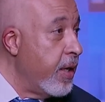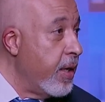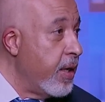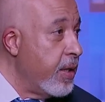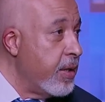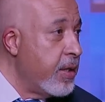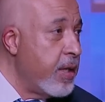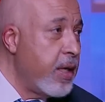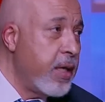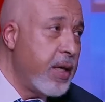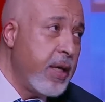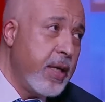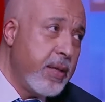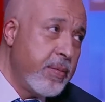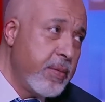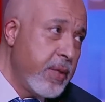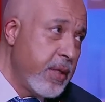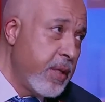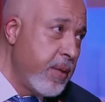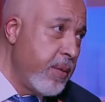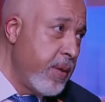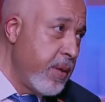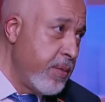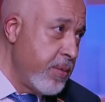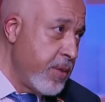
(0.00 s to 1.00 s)
ده كلام ده
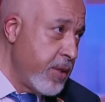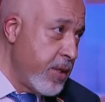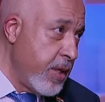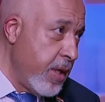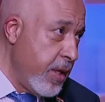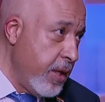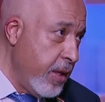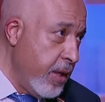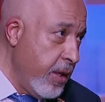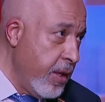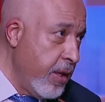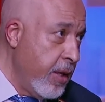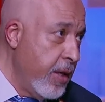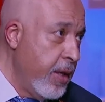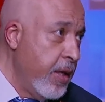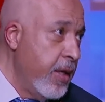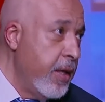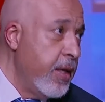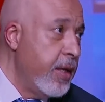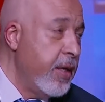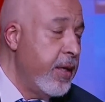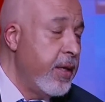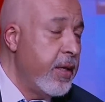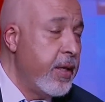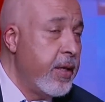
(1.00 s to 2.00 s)
طبعا مش صحيح
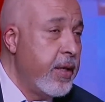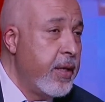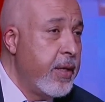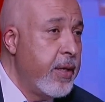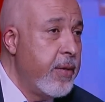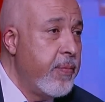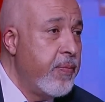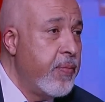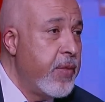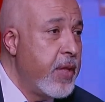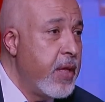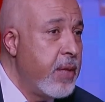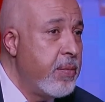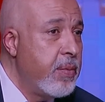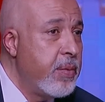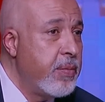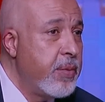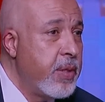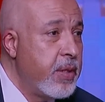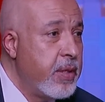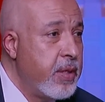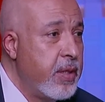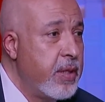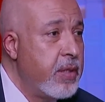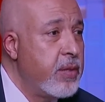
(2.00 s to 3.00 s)
آه،
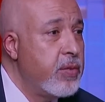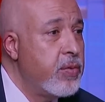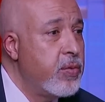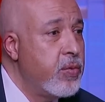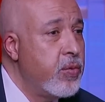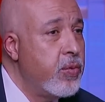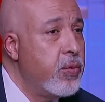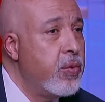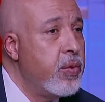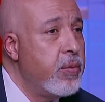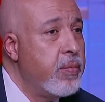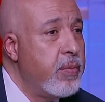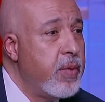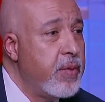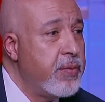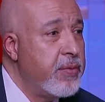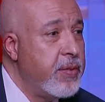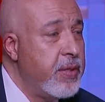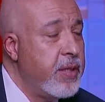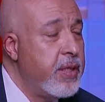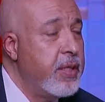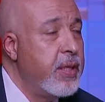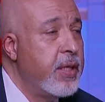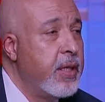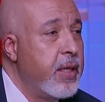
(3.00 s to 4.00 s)
المبيضين طول ما
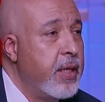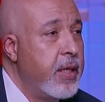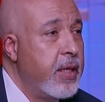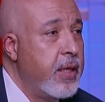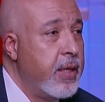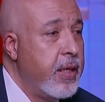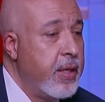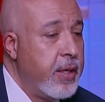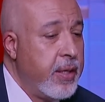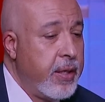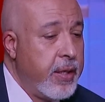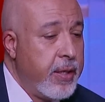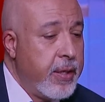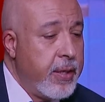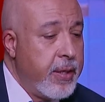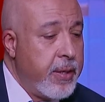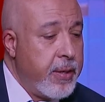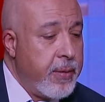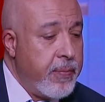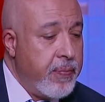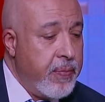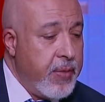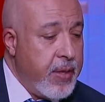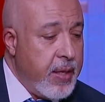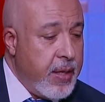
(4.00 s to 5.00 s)
في
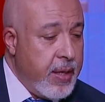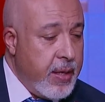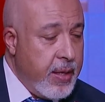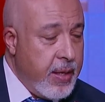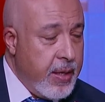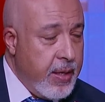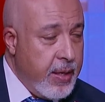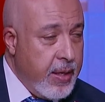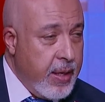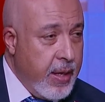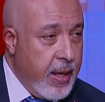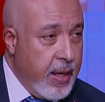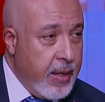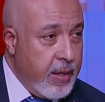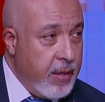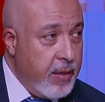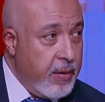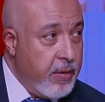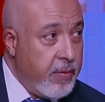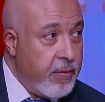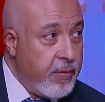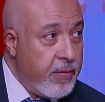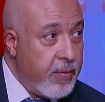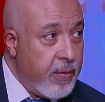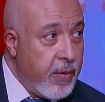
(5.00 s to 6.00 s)
آه، آه،
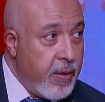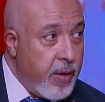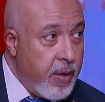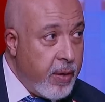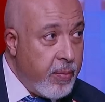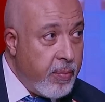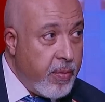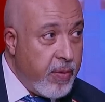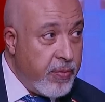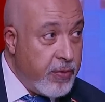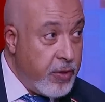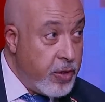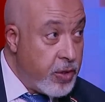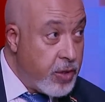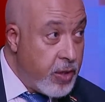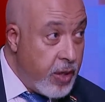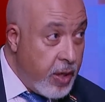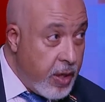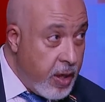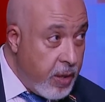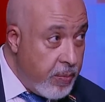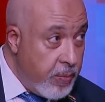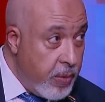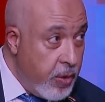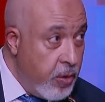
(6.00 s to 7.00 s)
يعني ما فيش
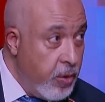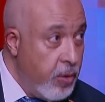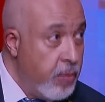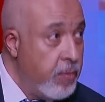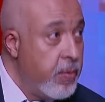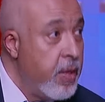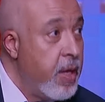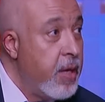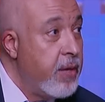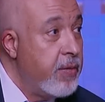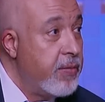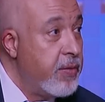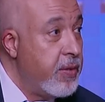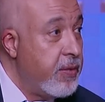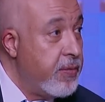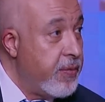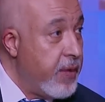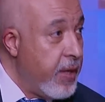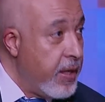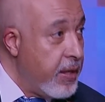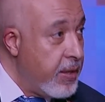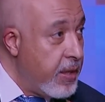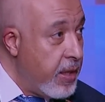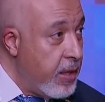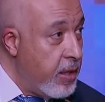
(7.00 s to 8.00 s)
ضرر منهم في
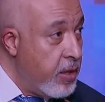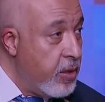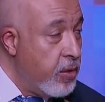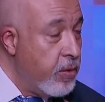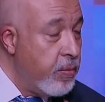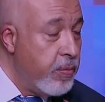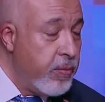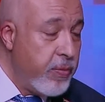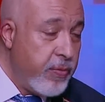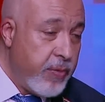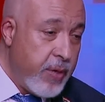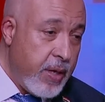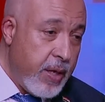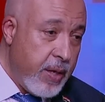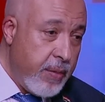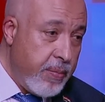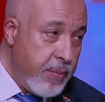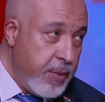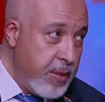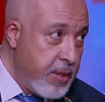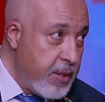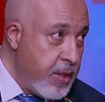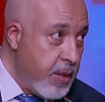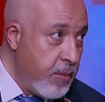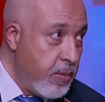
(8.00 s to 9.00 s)
فايده ليهم
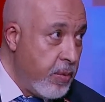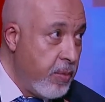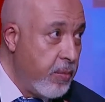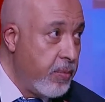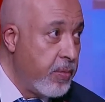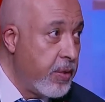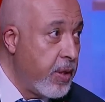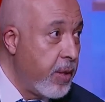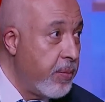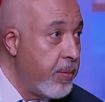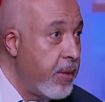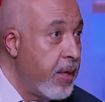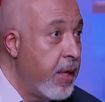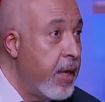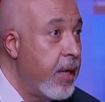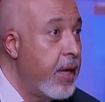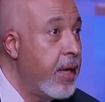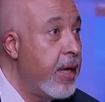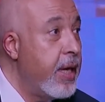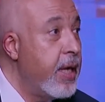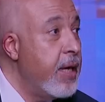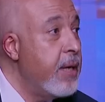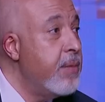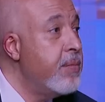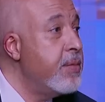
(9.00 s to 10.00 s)
فبنسيبهم طب
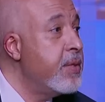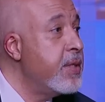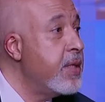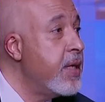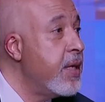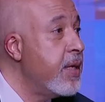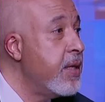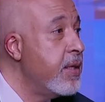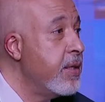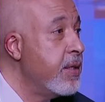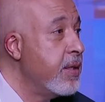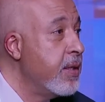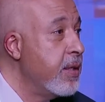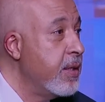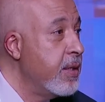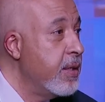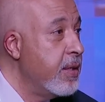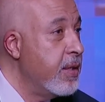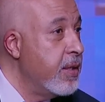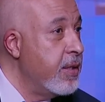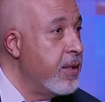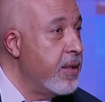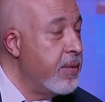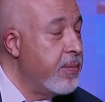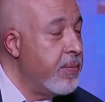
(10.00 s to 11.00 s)
امتى
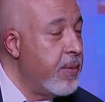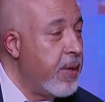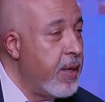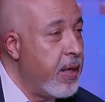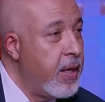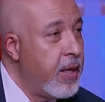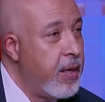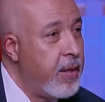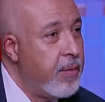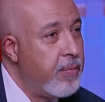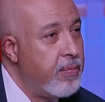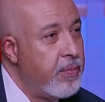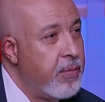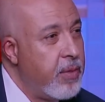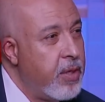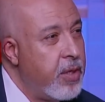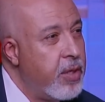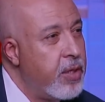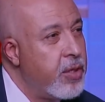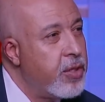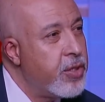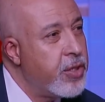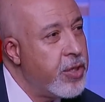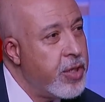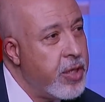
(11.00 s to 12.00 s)
يبقى
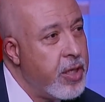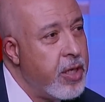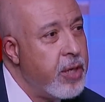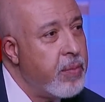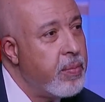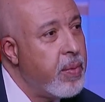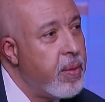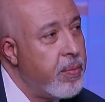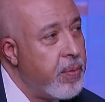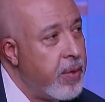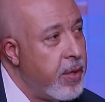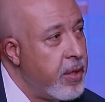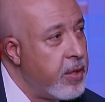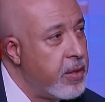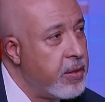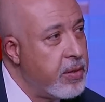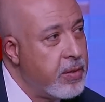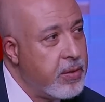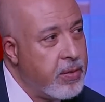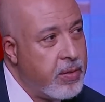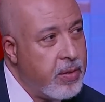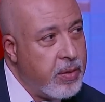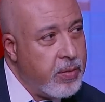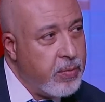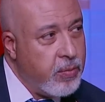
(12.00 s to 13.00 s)
شيل المبايض
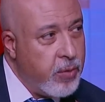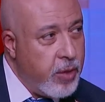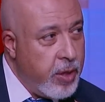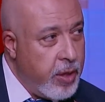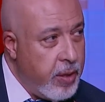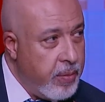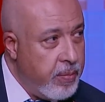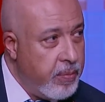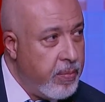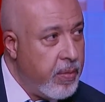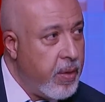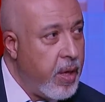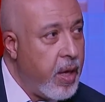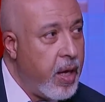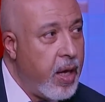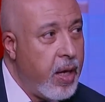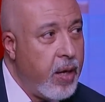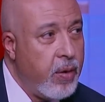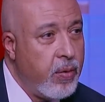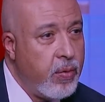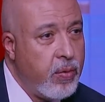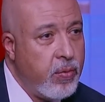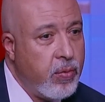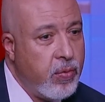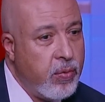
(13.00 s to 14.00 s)
مهم
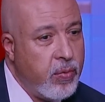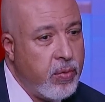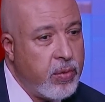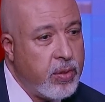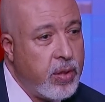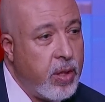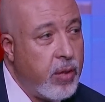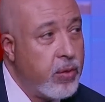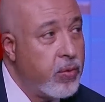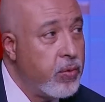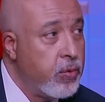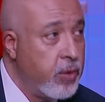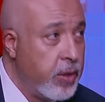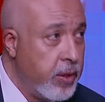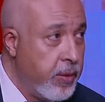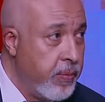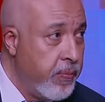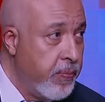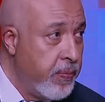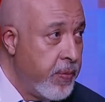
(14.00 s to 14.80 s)
او ضروري